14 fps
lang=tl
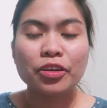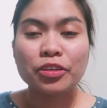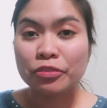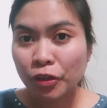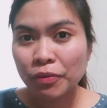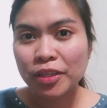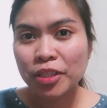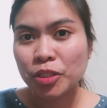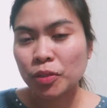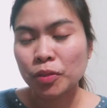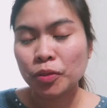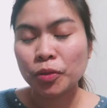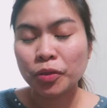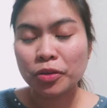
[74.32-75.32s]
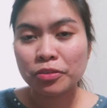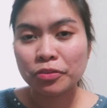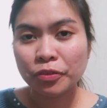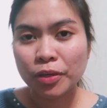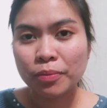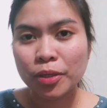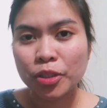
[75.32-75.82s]
confirm na,
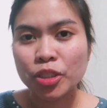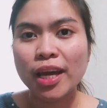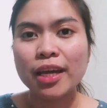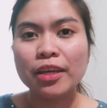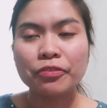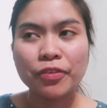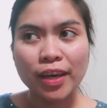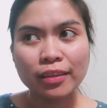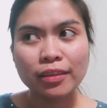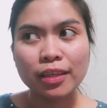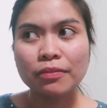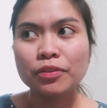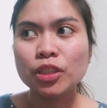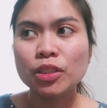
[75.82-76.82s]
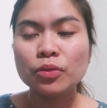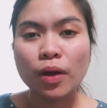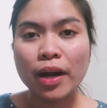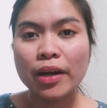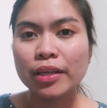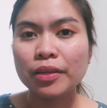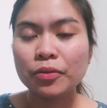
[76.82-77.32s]
confirm na siya effective
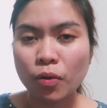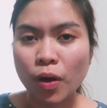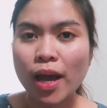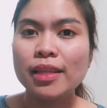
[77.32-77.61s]
January 1.